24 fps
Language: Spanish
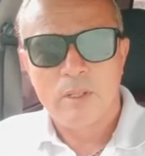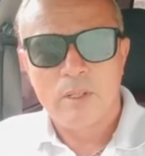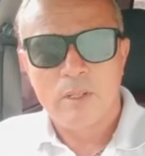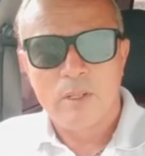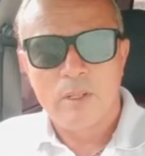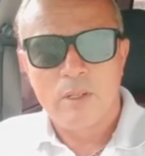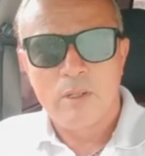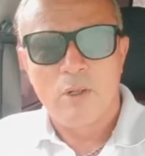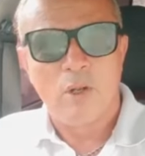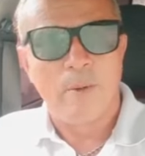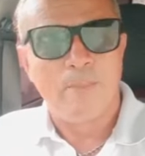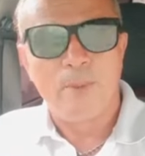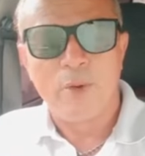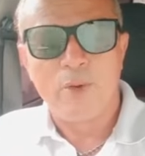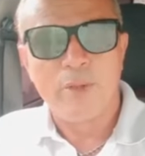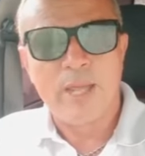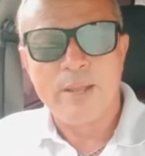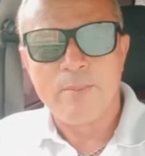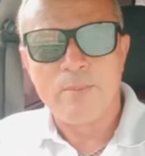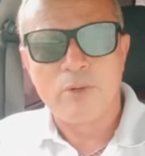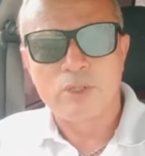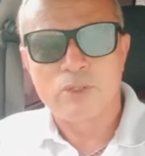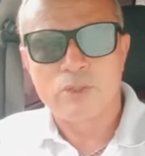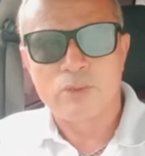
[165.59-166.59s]
No
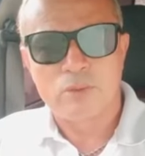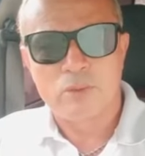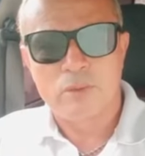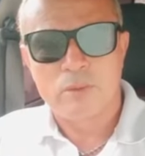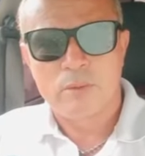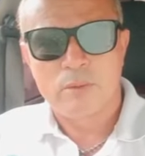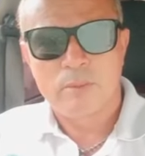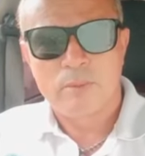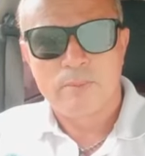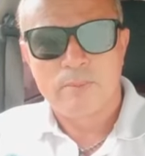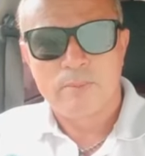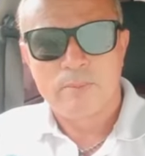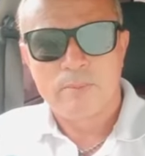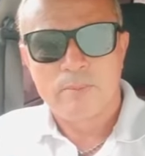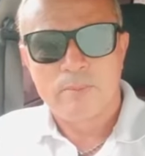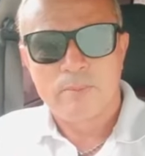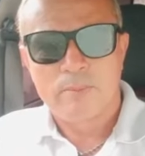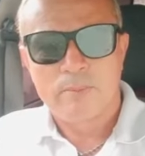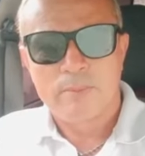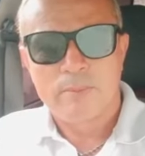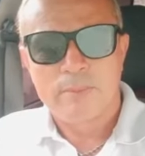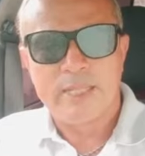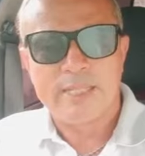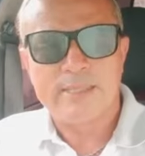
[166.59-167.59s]
podemos
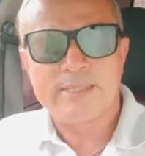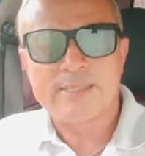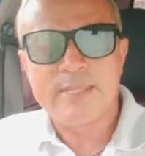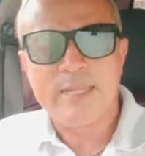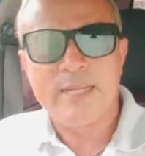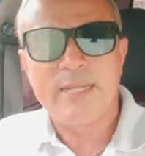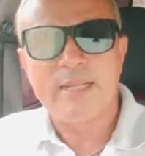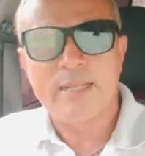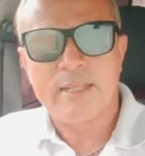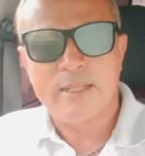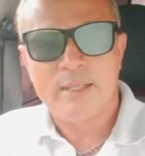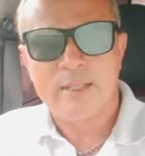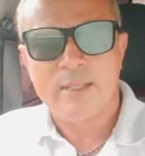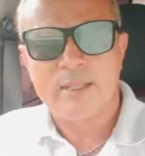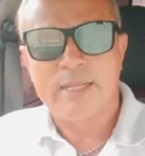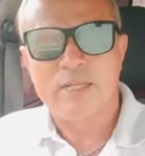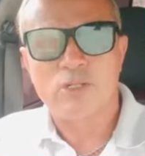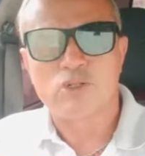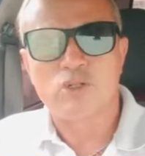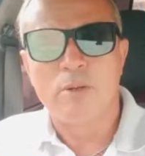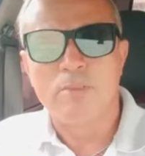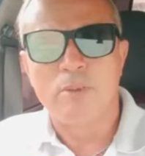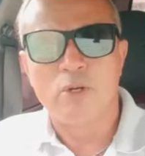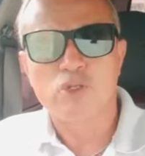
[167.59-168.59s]
decir que
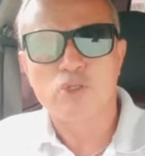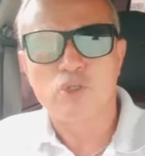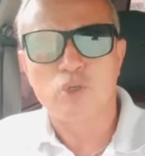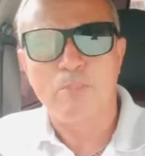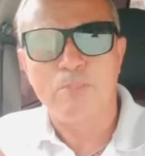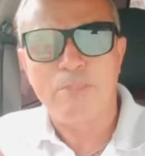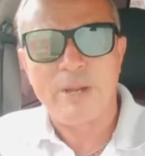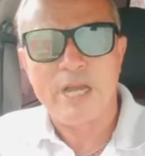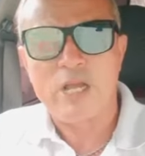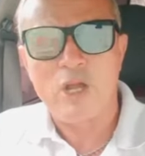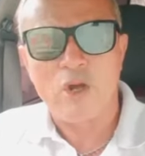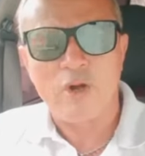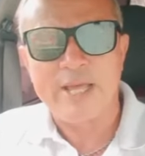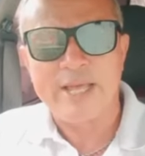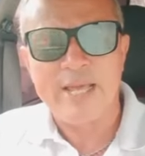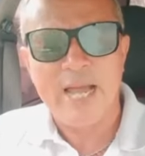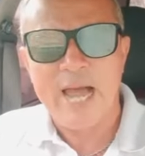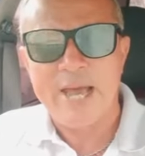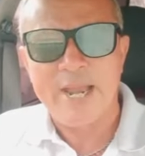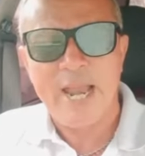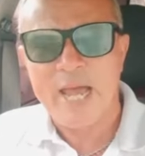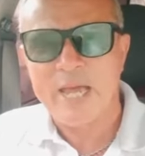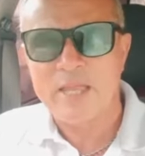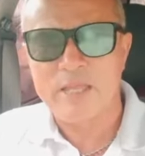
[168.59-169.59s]
somos superiores
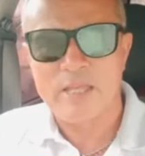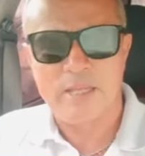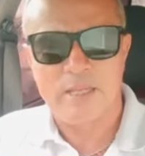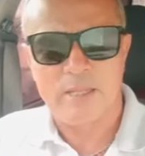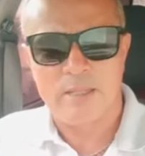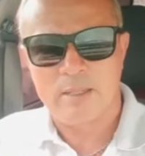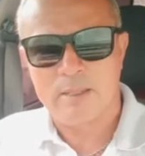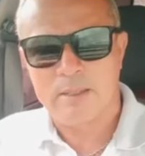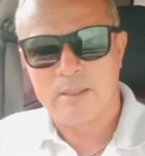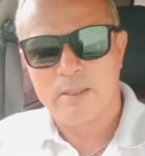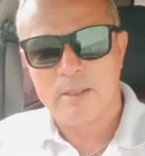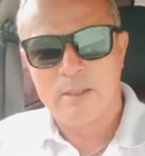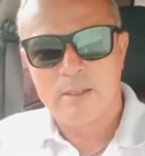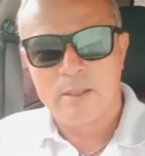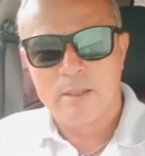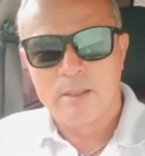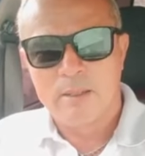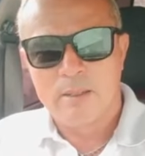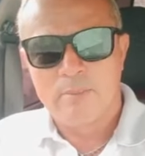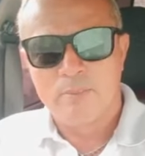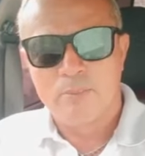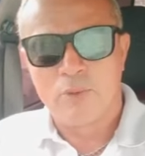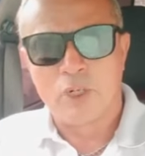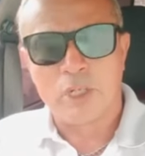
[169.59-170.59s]
a nadie,
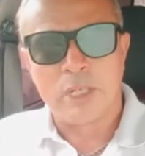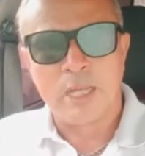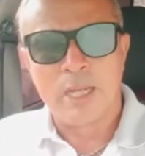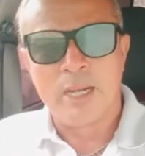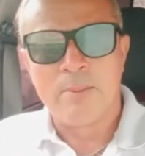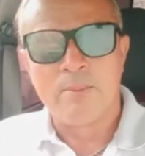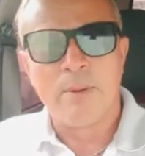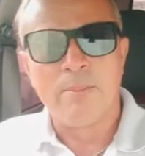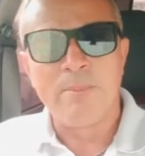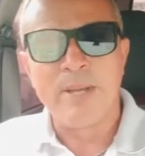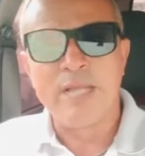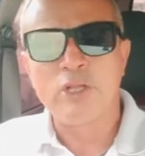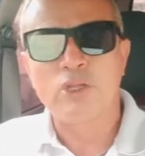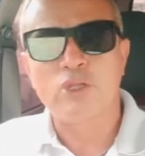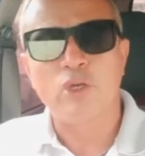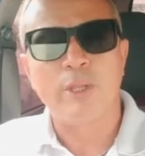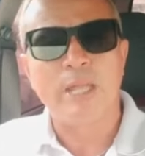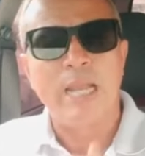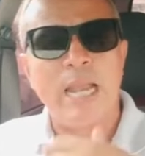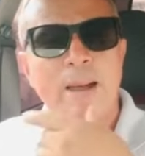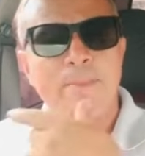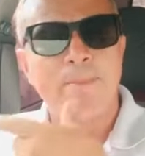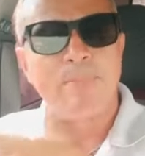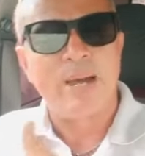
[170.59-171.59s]
porque en el momento
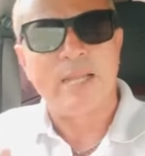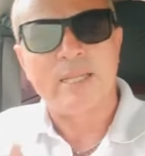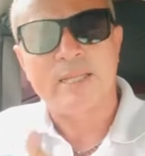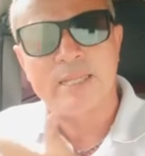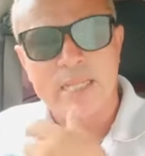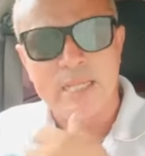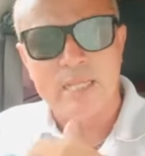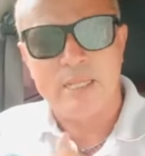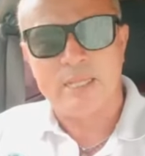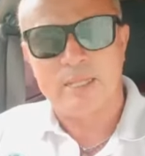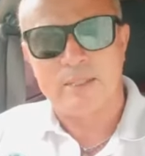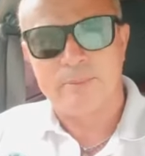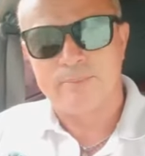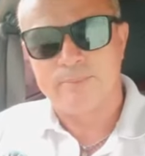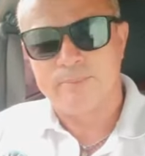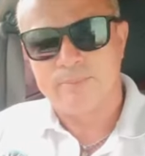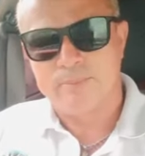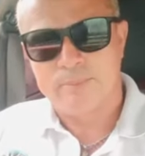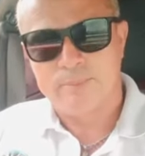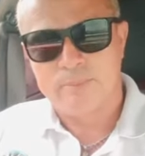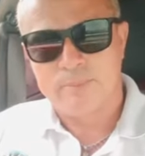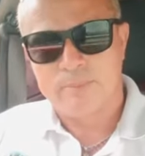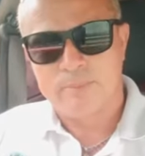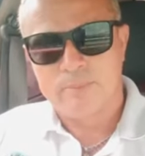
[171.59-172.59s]
de la partida
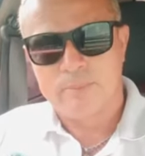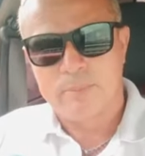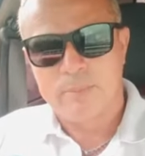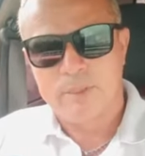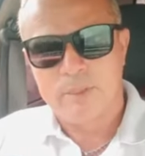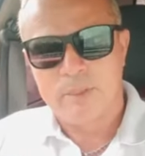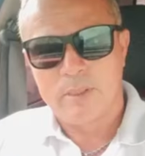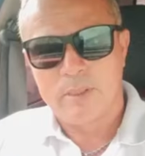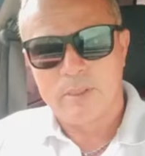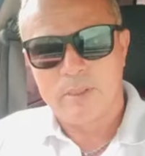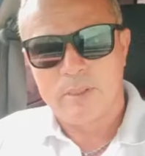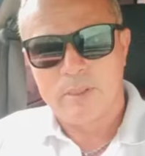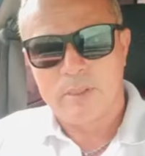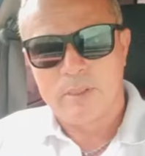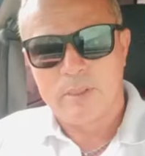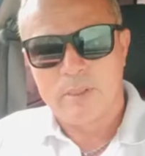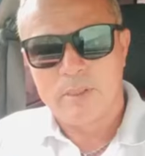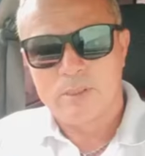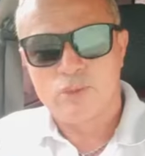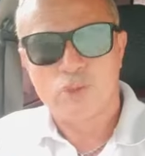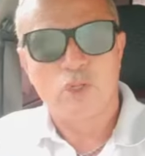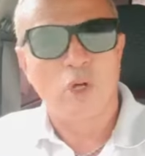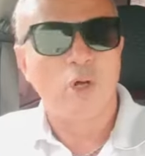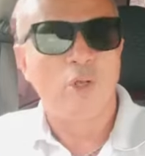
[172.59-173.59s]

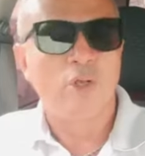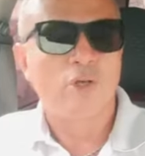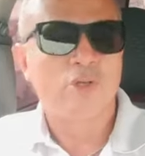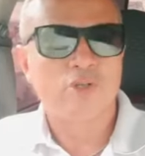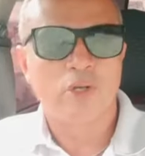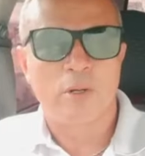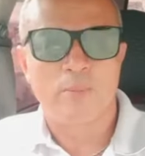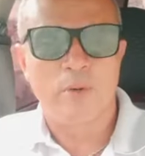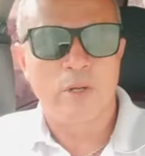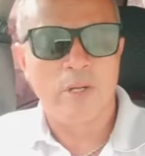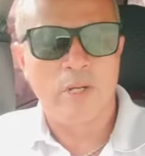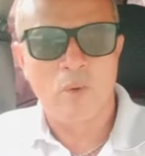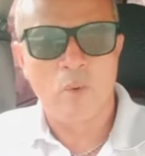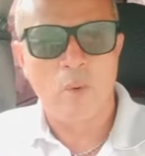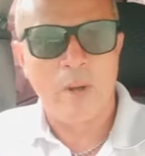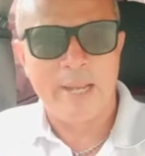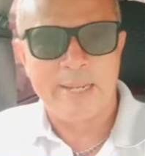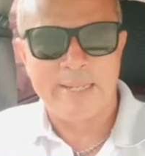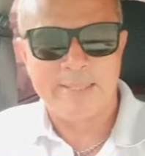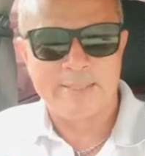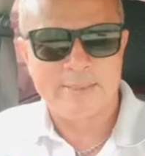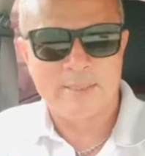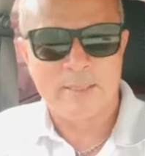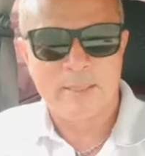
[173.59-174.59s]
todos somos
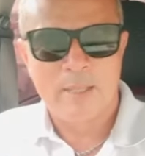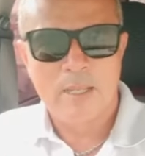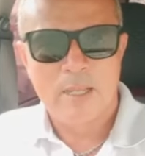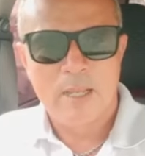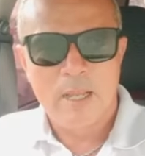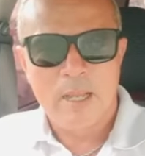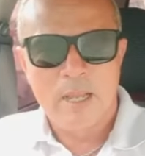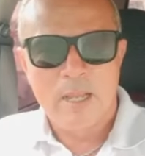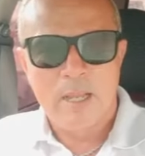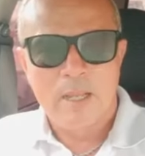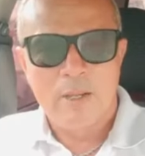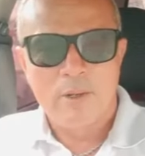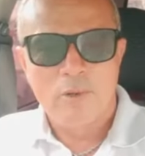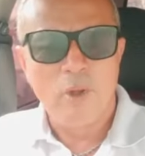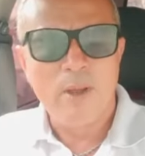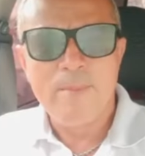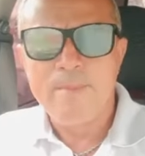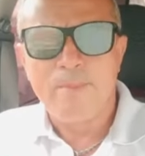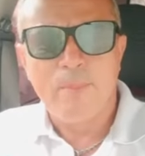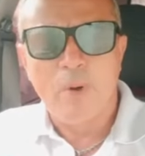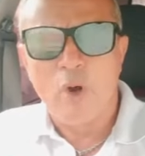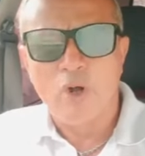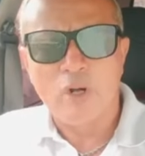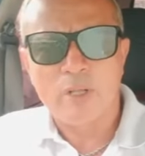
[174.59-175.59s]
iguales. No
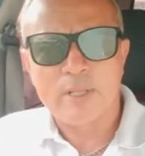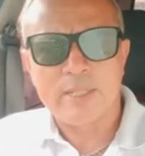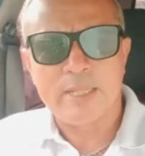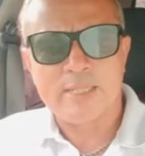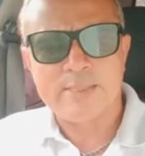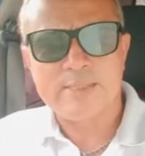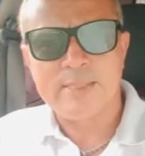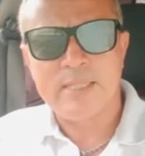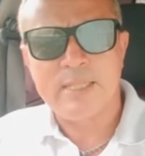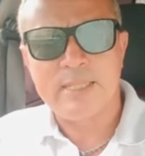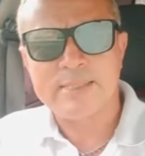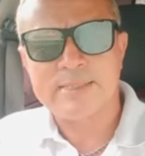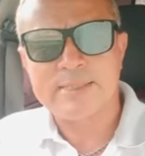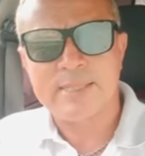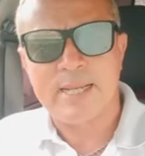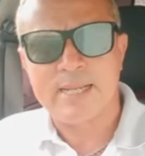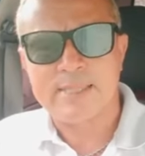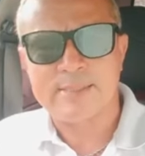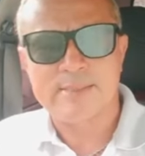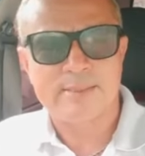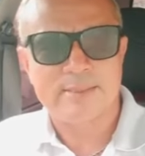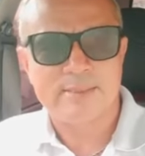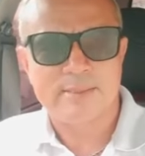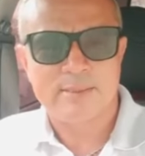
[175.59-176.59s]
importa si
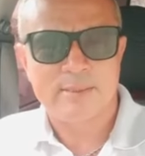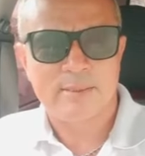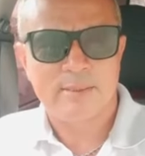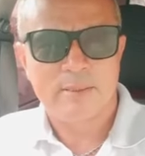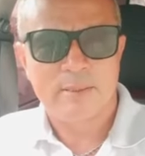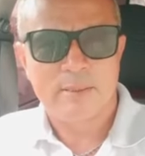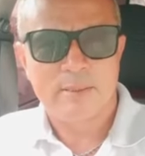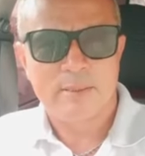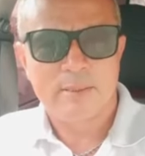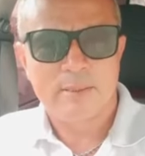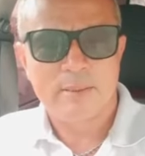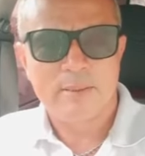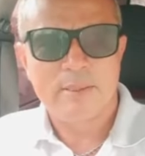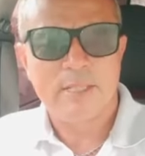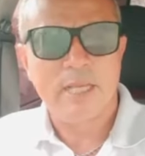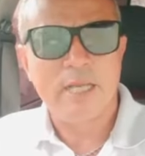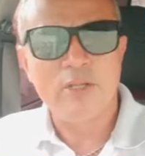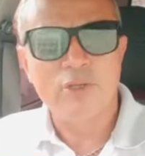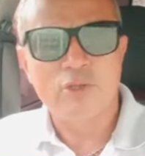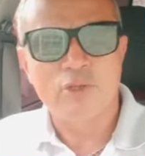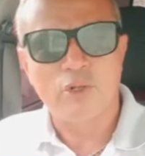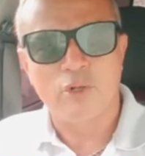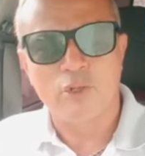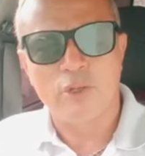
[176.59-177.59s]
estás
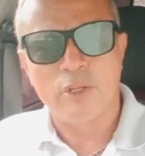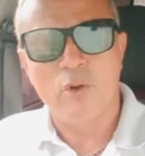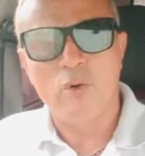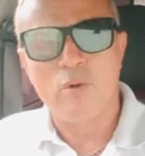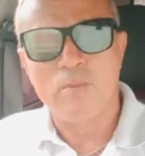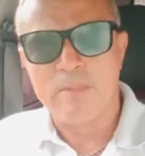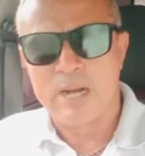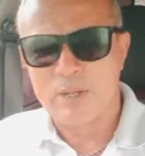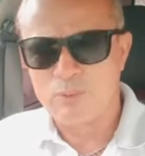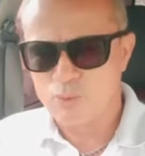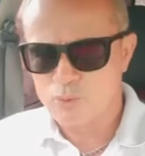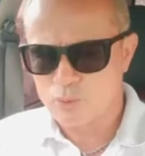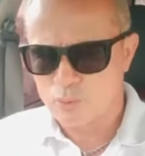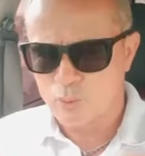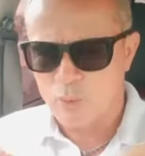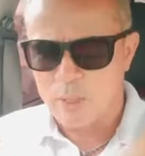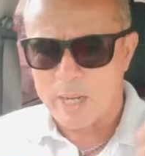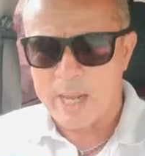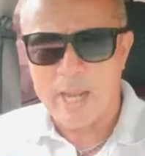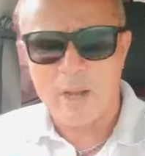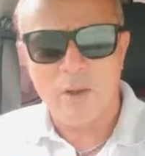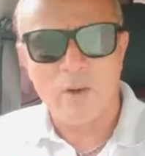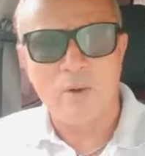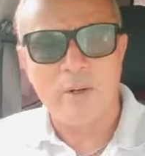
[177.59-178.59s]
dentro de un
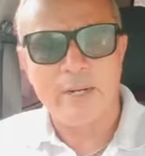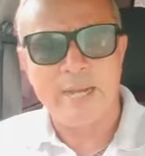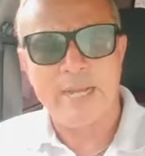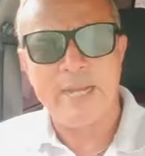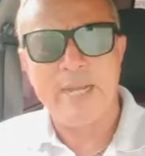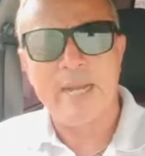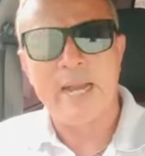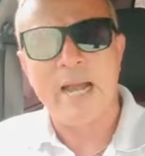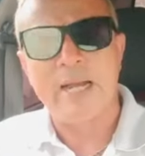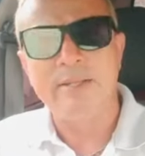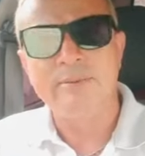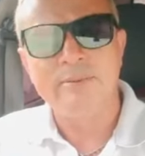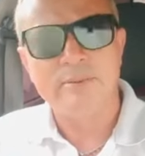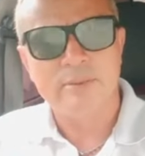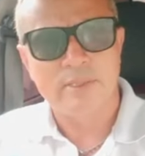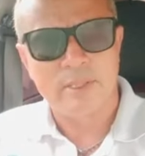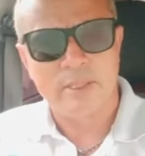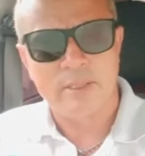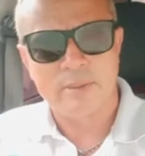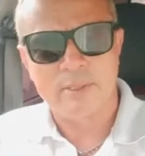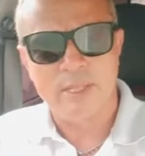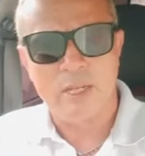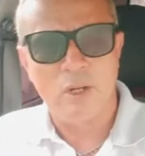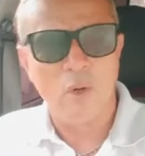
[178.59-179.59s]
mausoleo
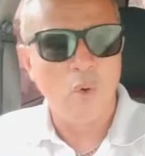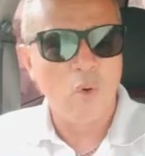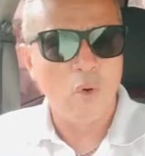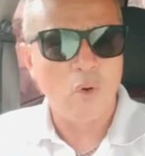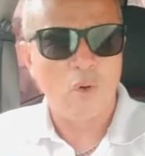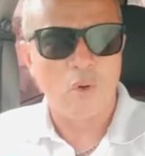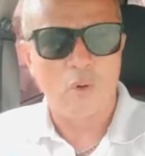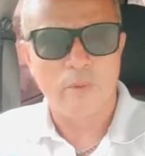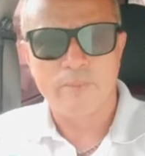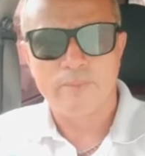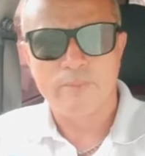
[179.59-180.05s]
gigante de lujo.